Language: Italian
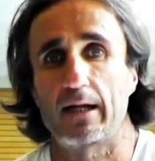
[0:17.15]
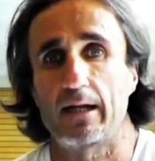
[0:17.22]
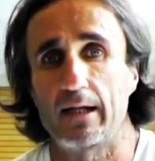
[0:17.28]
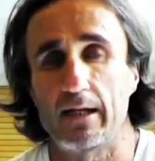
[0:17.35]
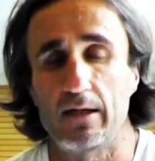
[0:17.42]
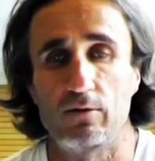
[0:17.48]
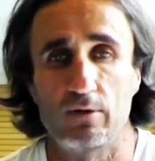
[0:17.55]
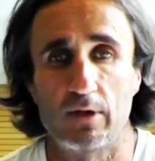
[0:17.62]
È
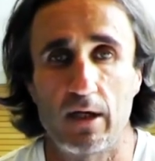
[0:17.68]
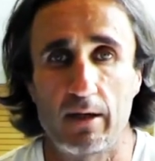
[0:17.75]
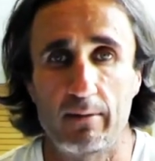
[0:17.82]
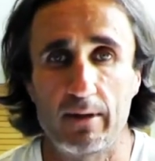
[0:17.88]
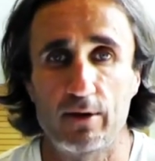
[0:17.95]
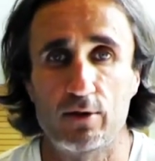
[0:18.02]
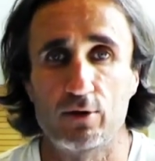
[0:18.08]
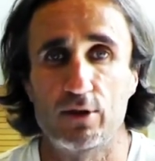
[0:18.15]
un
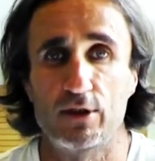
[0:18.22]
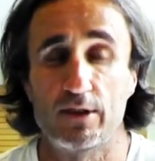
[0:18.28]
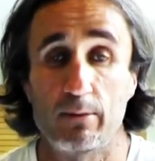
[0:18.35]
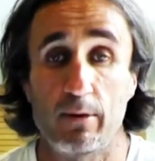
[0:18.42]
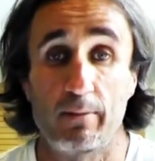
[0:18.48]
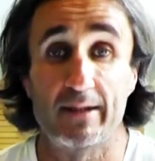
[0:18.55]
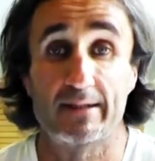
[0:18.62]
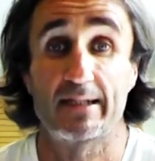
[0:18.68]
allenamento diciamo
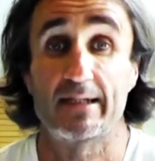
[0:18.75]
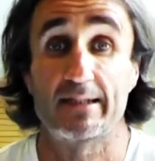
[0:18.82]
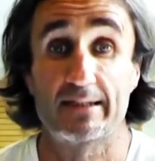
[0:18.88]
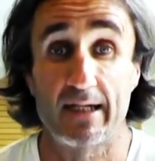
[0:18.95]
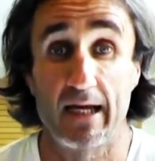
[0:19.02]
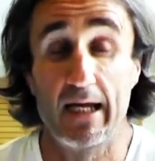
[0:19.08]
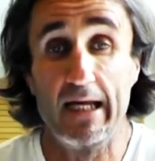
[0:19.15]
abbastanza